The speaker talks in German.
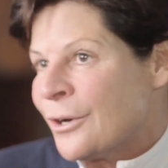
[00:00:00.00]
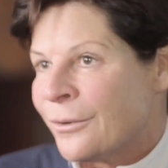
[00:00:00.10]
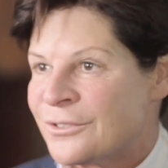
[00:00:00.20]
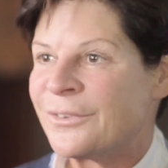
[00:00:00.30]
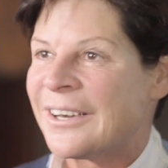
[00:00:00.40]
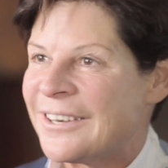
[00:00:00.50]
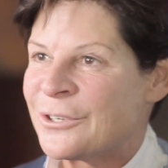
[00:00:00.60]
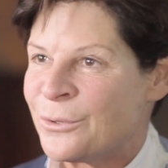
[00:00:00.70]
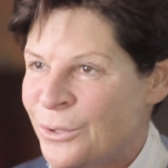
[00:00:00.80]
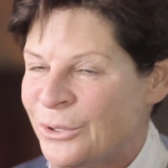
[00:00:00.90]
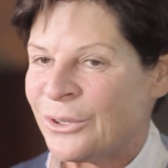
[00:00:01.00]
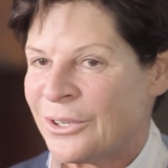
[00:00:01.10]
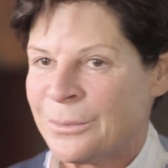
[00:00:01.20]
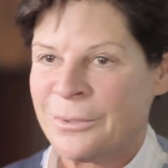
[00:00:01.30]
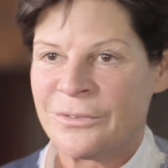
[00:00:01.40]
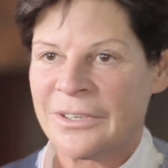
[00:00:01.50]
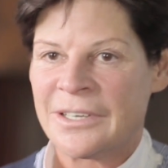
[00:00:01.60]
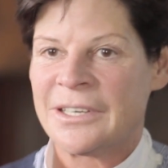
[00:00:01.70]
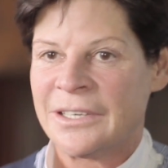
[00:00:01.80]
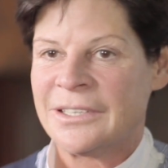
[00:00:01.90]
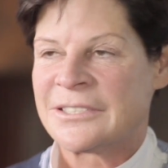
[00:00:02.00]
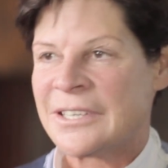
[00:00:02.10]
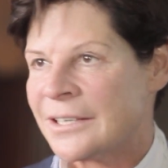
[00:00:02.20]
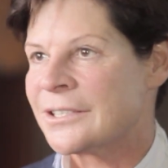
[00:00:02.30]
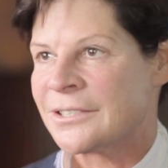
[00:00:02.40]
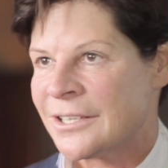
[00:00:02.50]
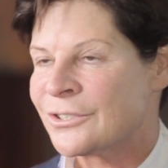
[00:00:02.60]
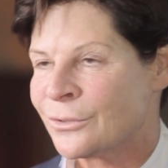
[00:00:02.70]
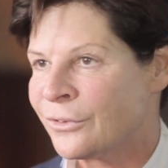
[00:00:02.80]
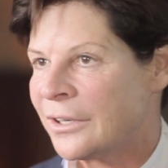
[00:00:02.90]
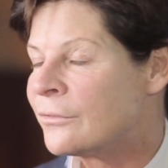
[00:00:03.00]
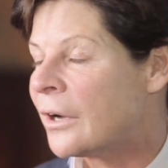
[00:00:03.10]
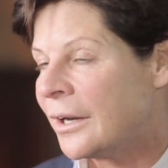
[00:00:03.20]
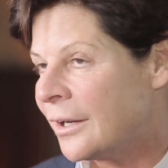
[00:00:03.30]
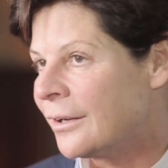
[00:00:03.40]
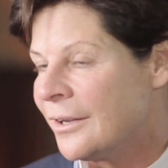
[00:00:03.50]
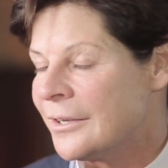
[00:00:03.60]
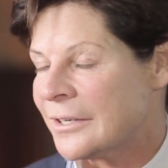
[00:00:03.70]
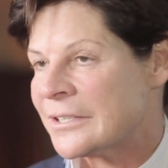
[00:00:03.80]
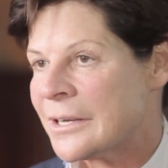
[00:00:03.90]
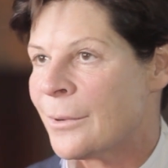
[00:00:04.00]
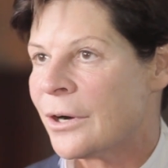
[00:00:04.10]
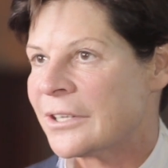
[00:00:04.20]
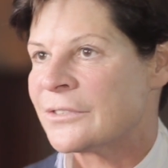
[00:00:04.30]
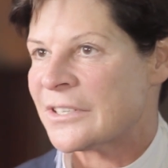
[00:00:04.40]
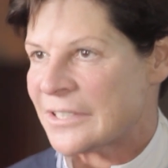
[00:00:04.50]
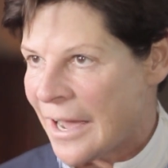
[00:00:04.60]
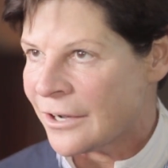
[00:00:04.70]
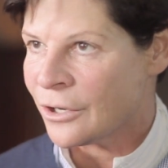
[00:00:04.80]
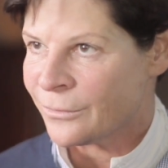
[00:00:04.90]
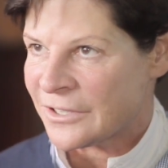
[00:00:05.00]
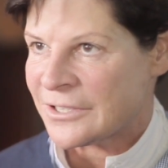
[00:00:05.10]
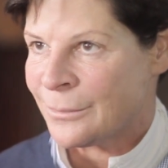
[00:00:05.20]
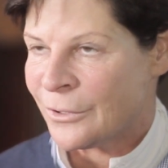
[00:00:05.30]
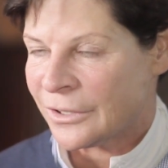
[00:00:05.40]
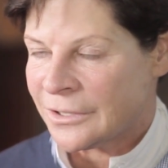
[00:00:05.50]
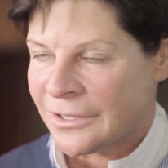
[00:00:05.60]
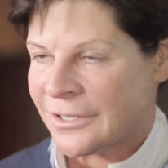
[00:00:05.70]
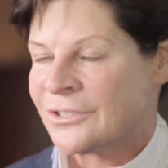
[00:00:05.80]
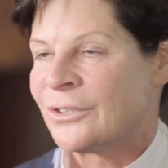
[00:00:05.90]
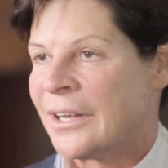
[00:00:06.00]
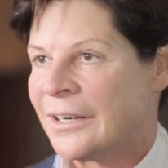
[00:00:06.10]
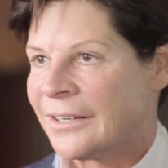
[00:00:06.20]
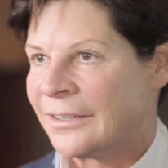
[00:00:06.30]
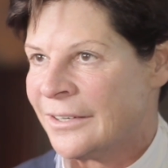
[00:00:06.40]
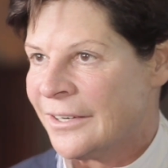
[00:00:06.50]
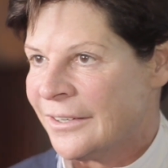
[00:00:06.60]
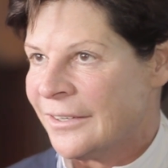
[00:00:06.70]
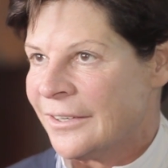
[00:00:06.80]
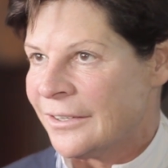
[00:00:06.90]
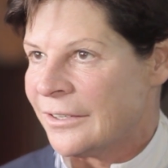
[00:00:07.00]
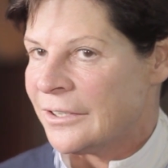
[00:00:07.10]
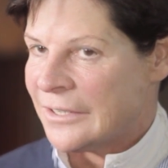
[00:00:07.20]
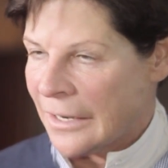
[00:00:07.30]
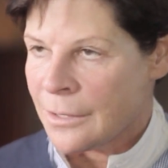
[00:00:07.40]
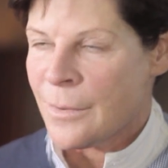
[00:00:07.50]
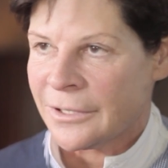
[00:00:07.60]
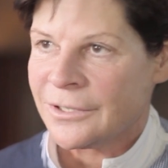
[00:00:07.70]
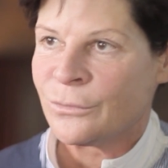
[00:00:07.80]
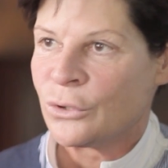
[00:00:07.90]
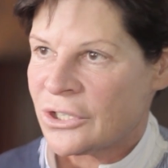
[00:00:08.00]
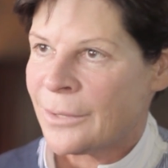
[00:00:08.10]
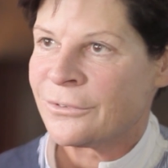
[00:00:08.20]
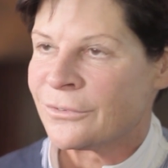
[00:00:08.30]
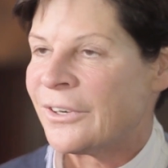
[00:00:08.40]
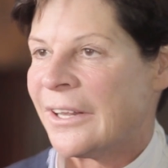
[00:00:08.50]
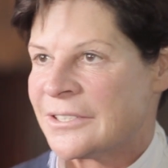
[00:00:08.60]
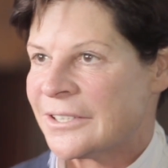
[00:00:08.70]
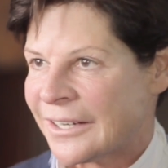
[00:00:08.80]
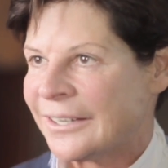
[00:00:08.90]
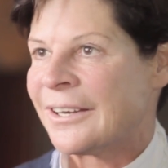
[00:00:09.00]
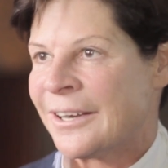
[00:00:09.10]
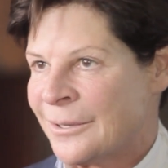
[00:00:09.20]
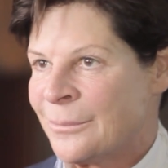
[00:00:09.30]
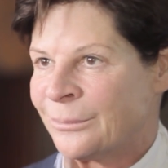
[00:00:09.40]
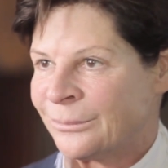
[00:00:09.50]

läuft es wirklich gut und ich bin wirklich sehr, sehr, sehr zufrieden. Vor allen Dingen, dass eben auch jetzt was nachkommt, was eben auch international dann, ich denke mal, in die Fußstapfen von Herzi treten kann.